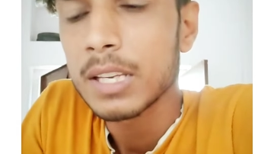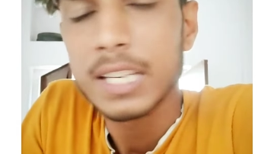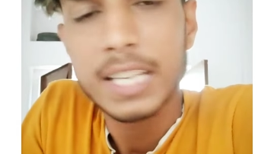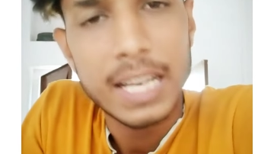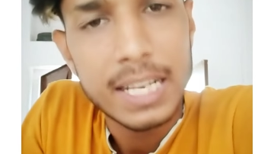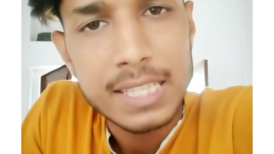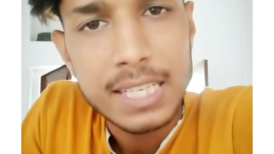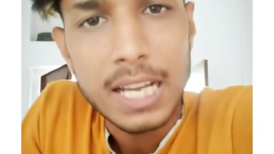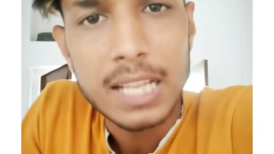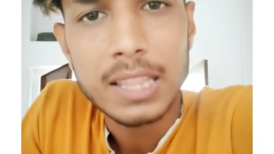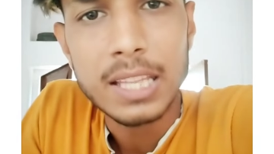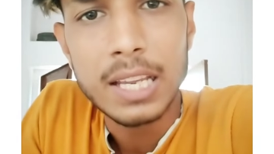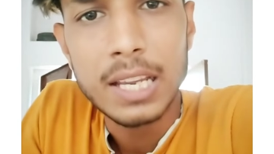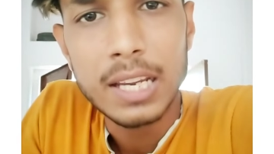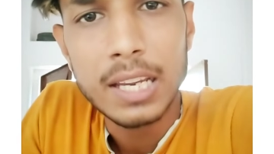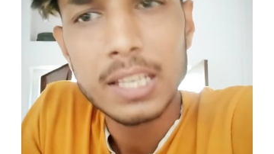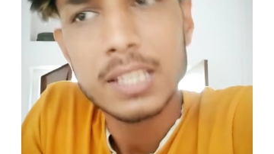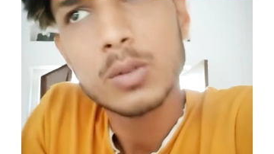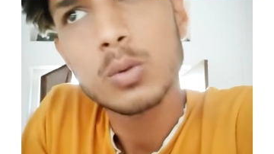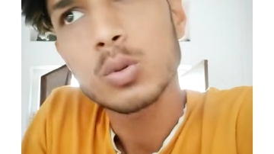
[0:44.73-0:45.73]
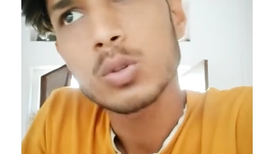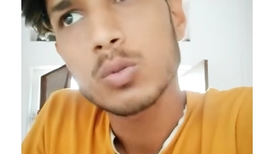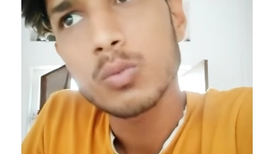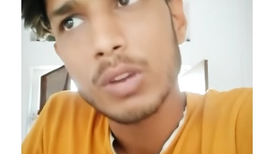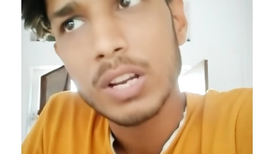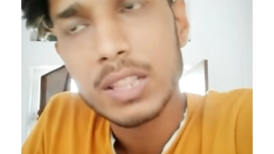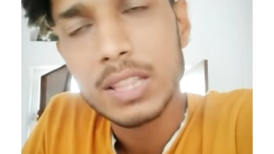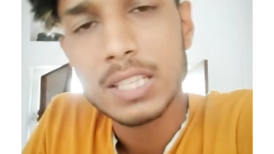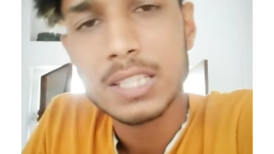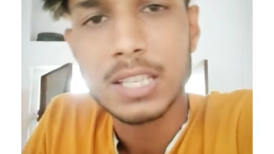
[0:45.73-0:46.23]
ये चाहते हैं कि कुछ
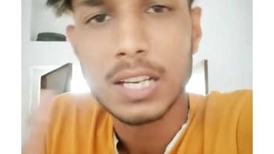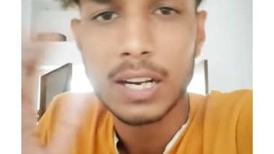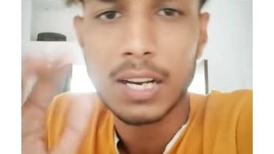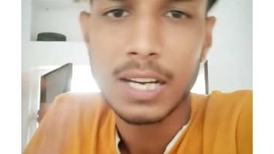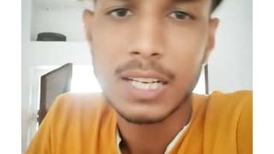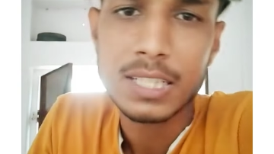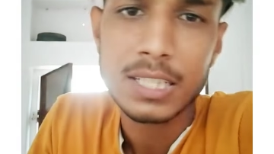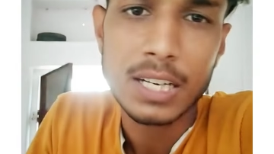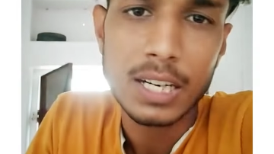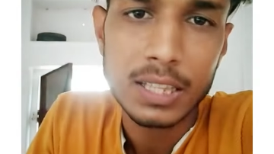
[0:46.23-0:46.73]
व्यक्ति संघर्ष